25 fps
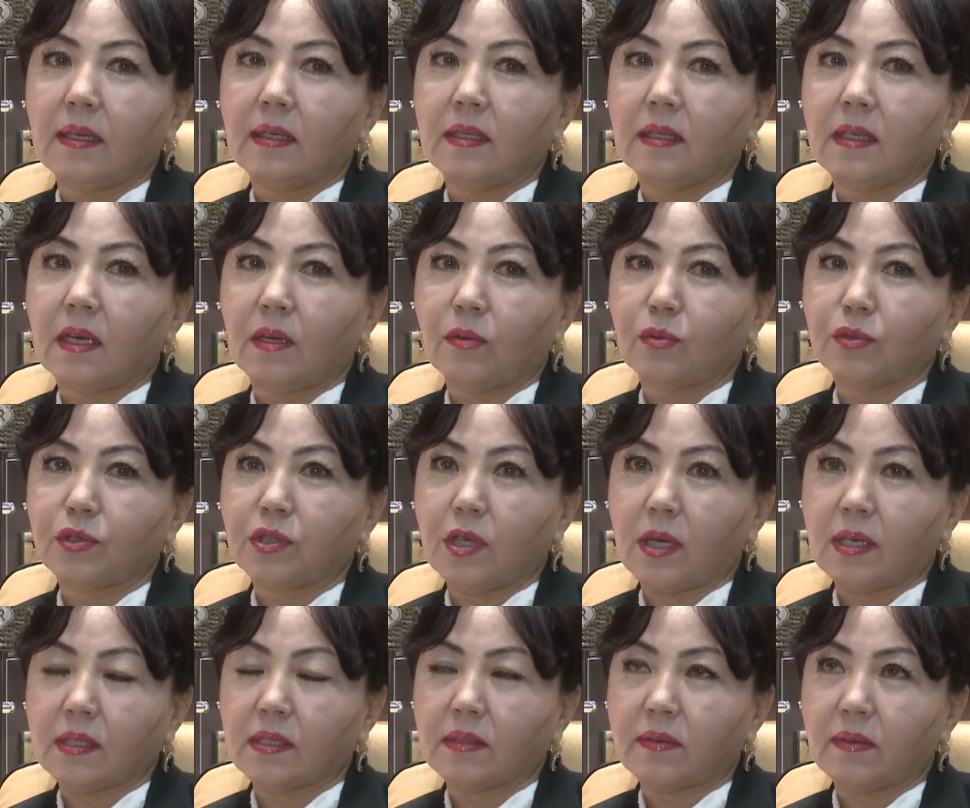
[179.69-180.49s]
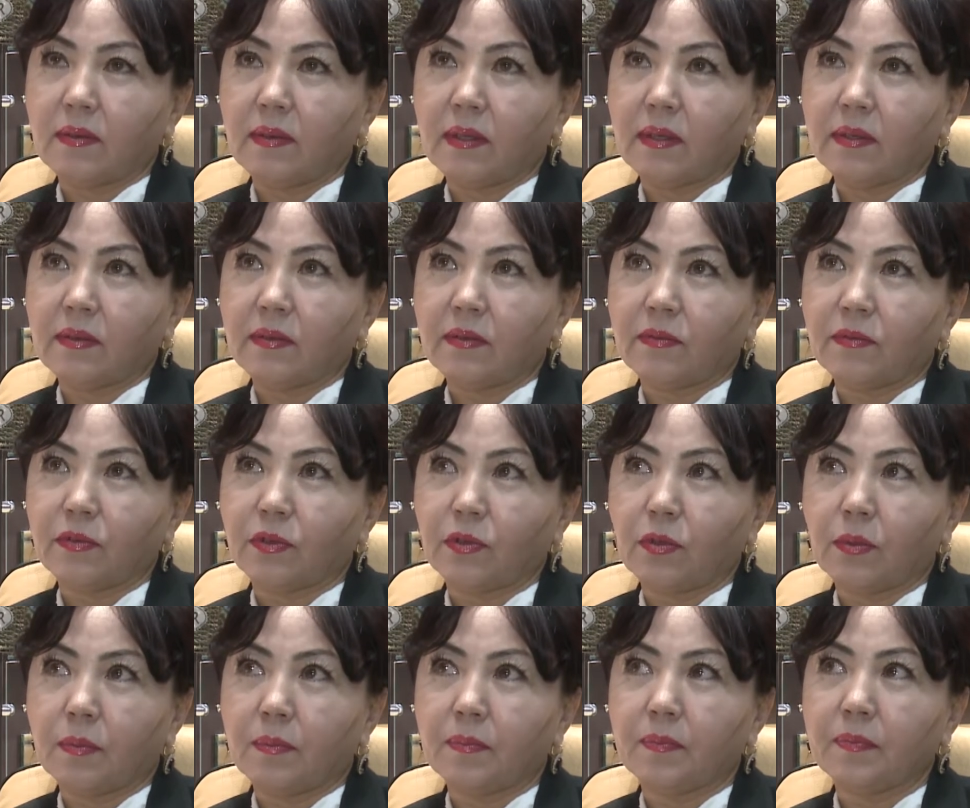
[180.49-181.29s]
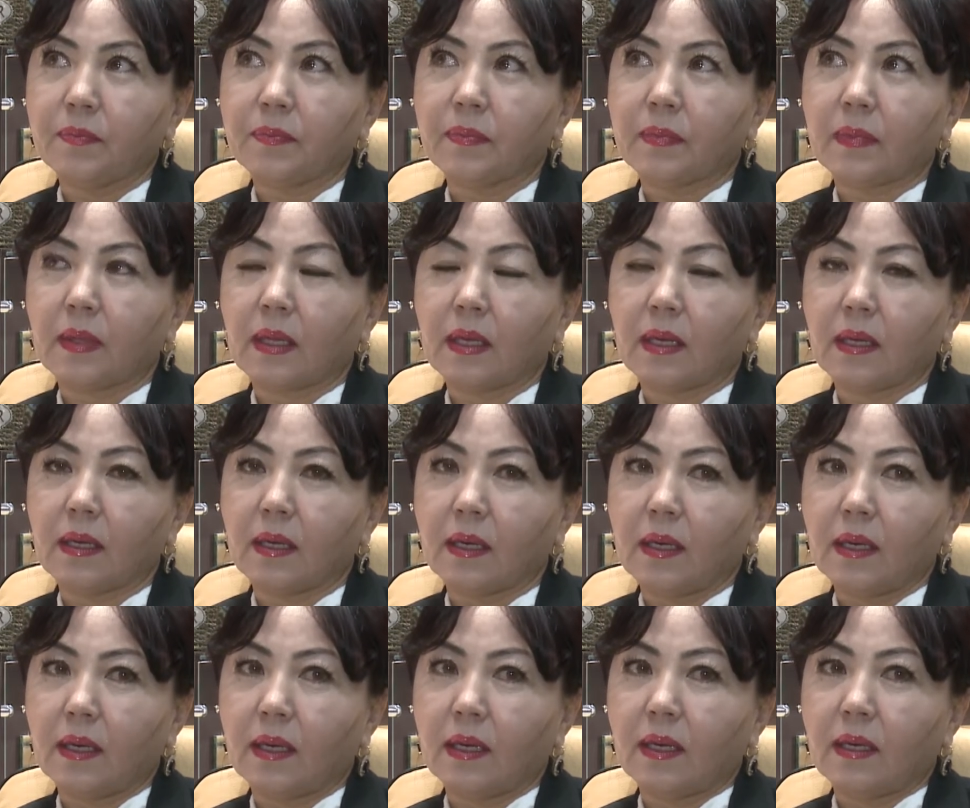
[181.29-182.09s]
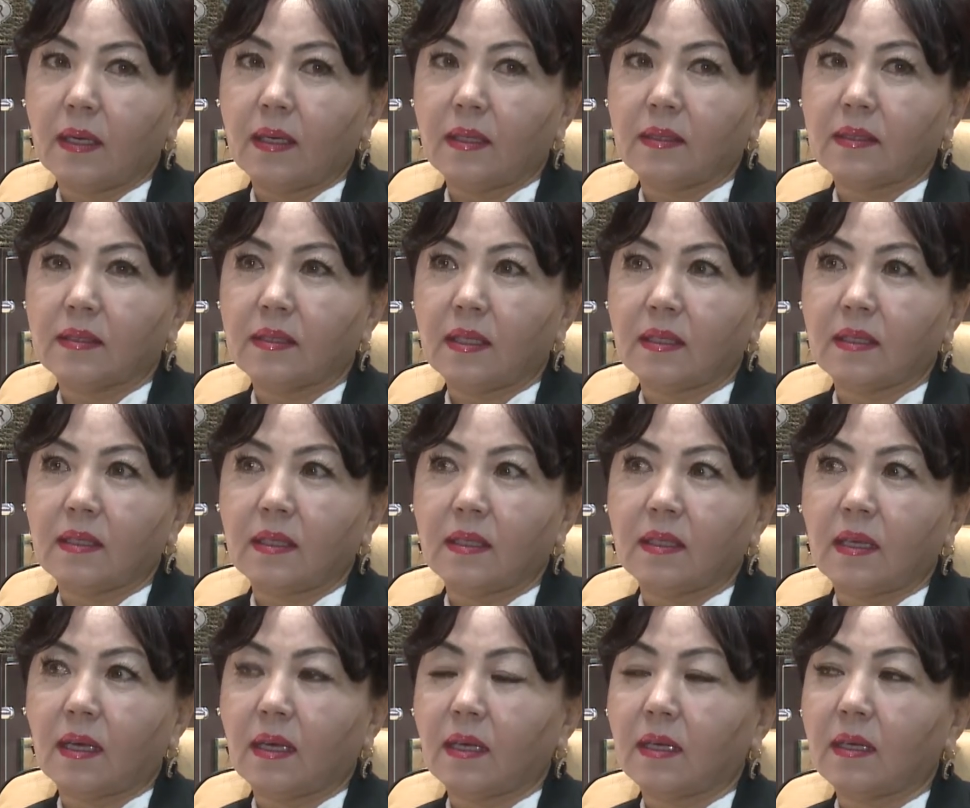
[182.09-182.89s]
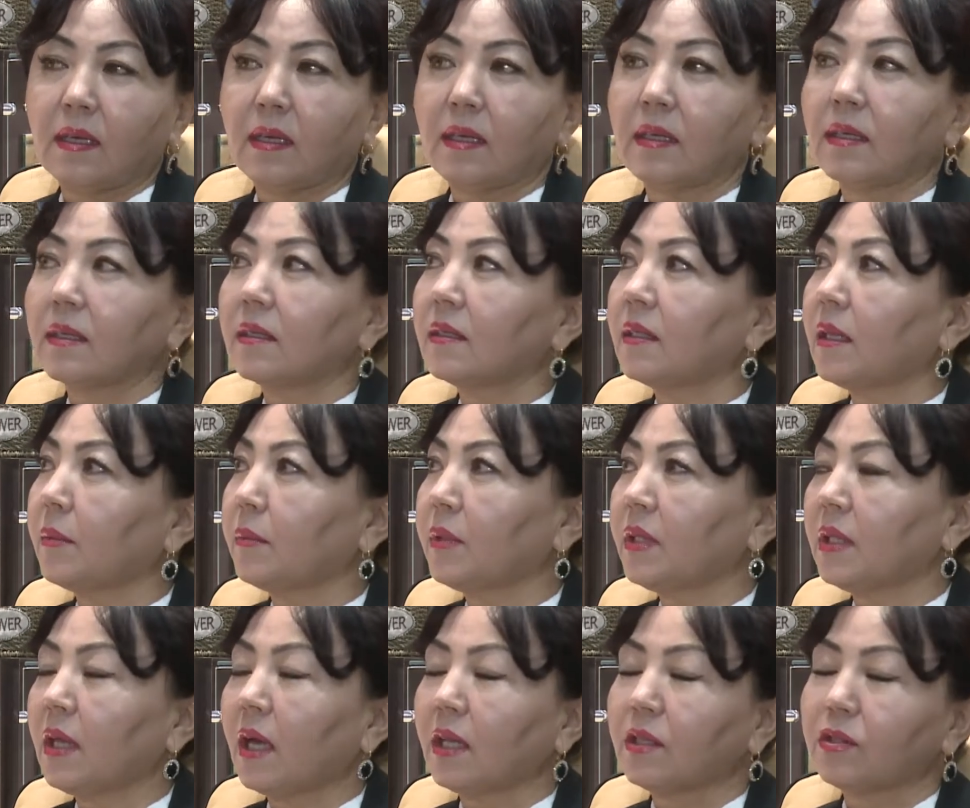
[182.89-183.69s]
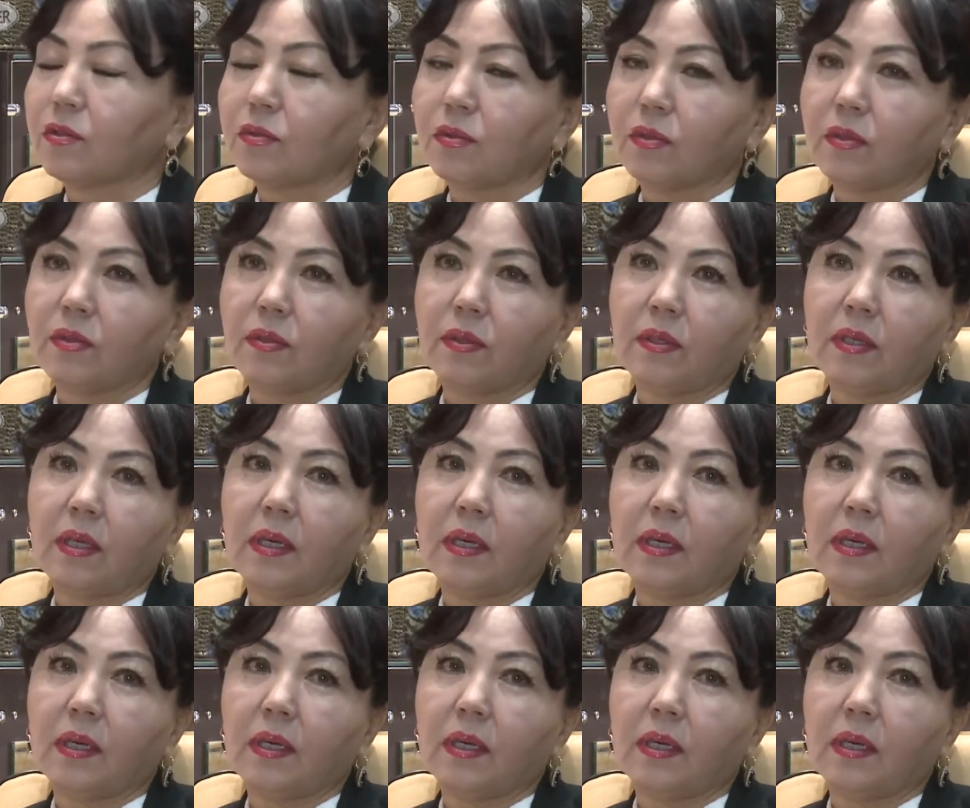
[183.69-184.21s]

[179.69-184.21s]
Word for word: Я участвовала в нем заняла номинацию